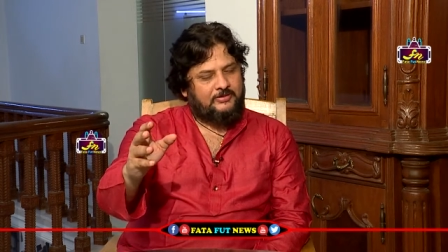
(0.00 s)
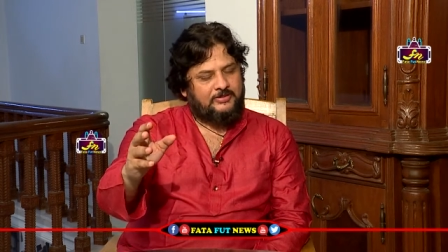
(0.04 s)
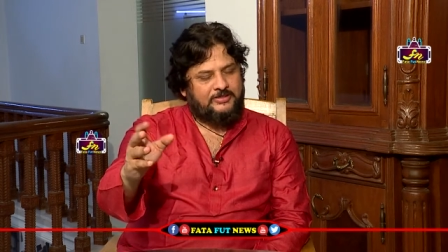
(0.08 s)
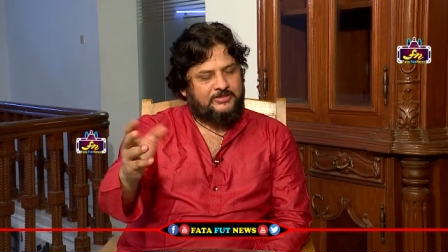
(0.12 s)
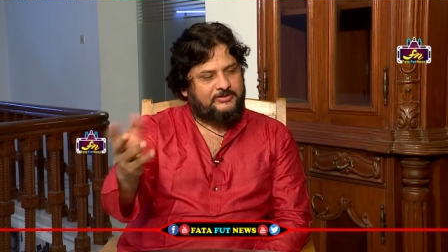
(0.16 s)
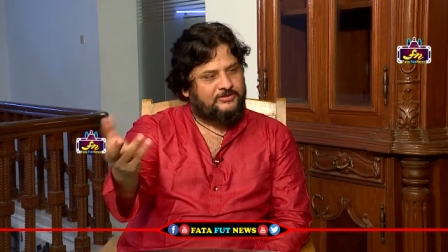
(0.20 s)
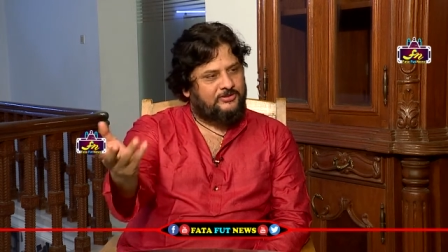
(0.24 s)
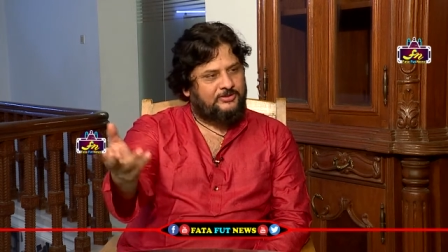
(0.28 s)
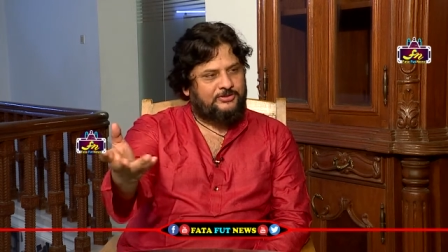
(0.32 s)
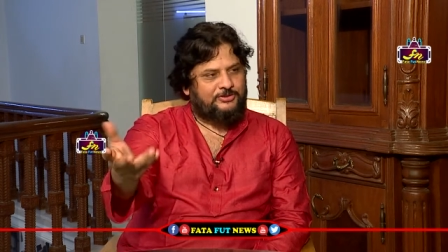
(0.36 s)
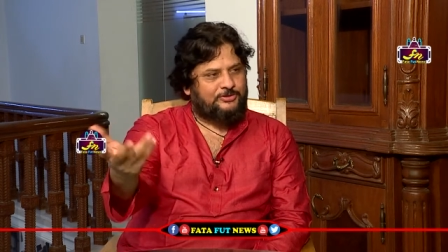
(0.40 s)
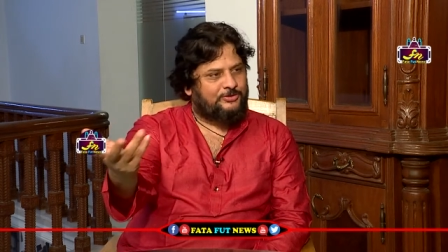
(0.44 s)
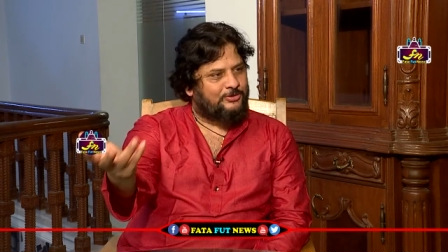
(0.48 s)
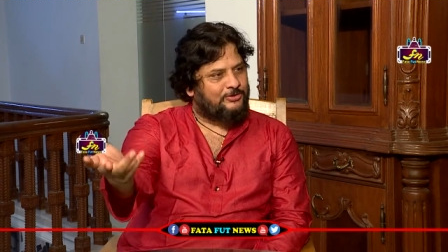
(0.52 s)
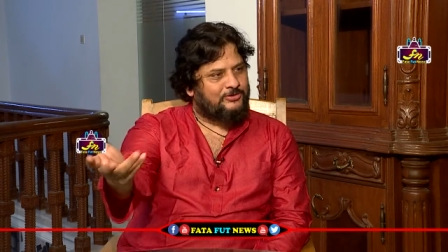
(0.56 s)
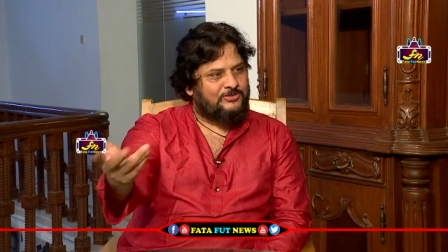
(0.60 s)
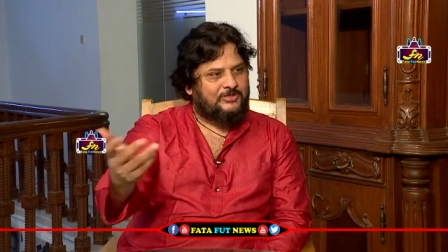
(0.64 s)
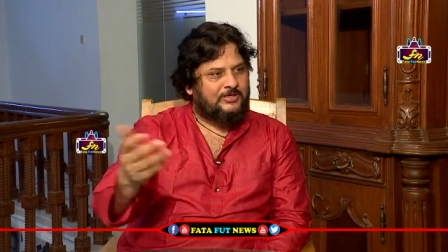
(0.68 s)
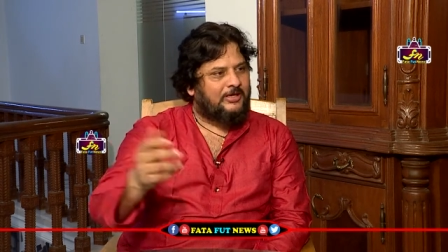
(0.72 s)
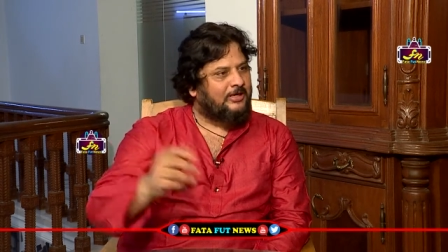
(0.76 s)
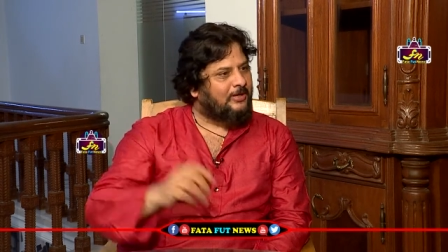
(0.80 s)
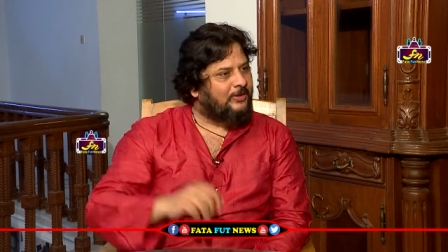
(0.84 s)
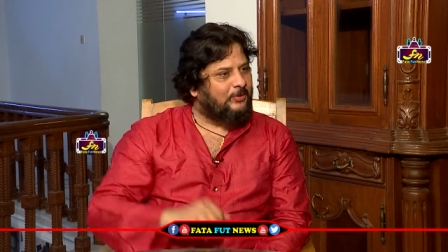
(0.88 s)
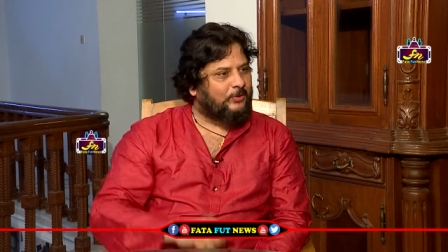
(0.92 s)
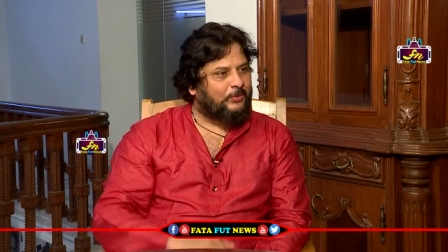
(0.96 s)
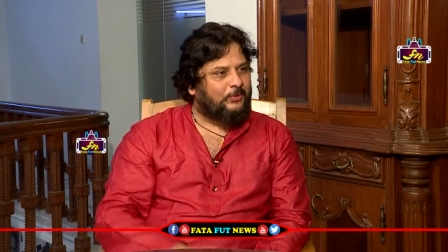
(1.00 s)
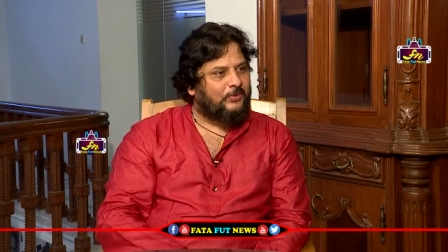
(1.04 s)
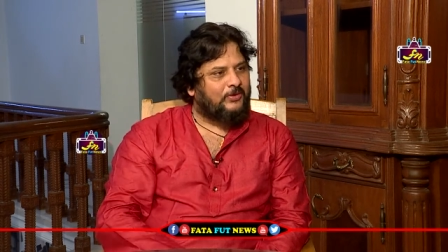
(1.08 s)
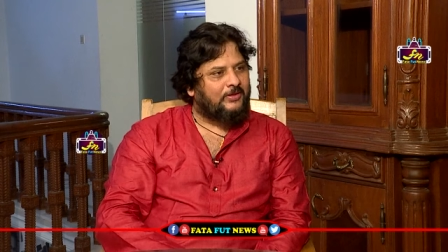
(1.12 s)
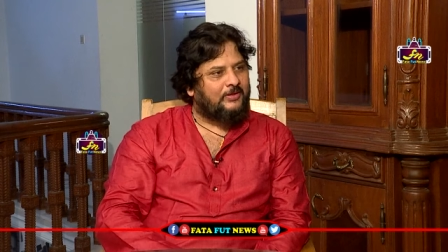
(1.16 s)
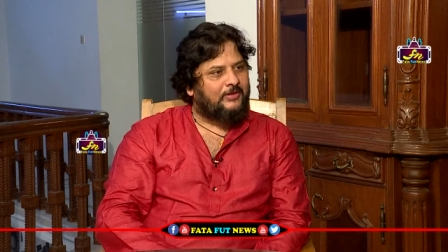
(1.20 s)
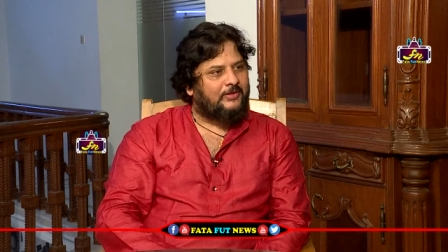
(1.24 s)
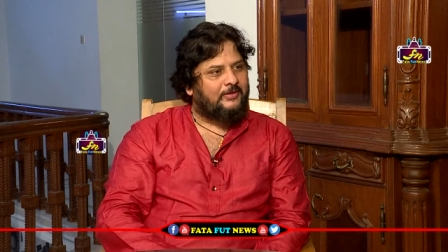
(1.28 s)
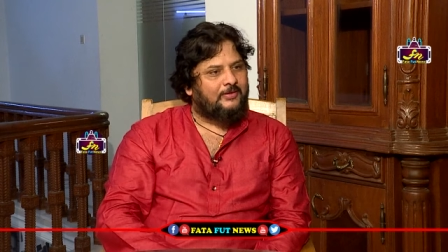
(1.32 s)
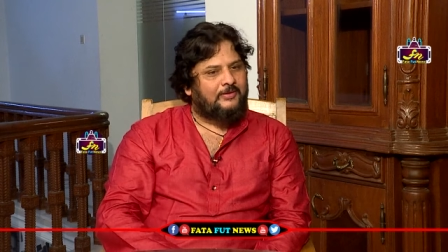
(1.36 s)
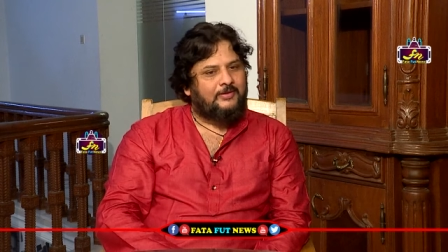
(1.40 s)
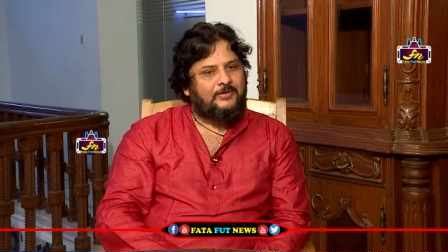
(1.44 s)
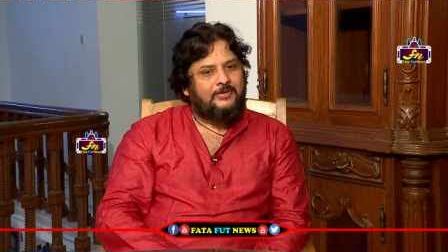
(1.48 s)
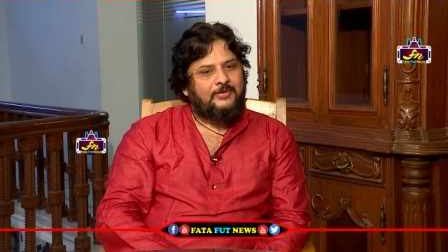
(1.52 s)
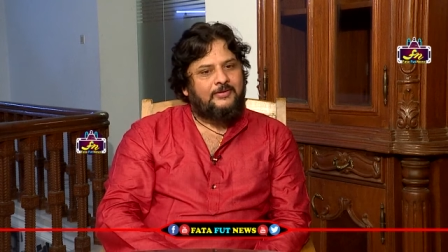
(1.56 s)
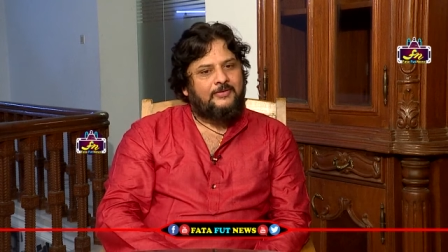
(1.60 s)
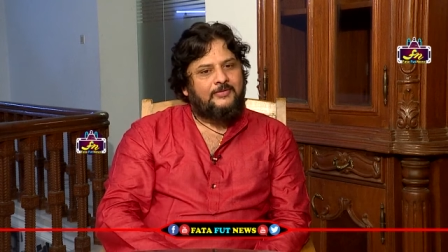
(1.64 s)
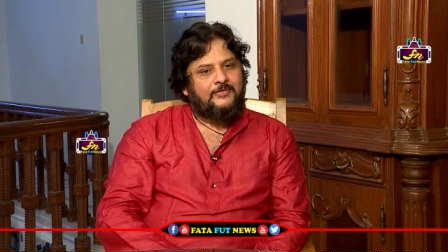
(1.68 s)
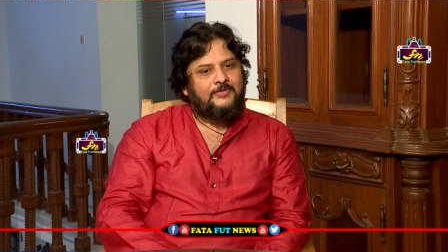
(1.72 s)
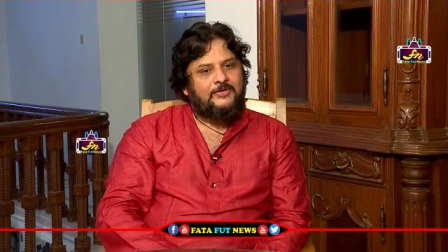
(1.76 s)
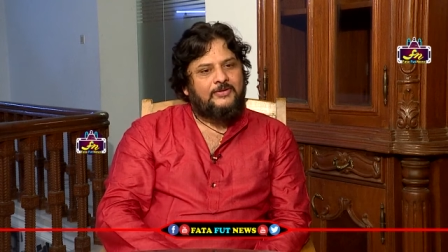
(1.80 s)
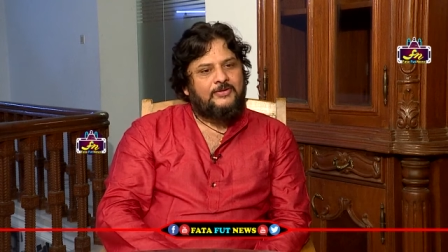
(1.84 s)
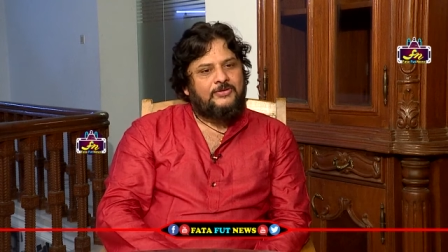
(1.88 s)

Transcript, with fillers: uh, తో సహా ఉన్నాయి రైట్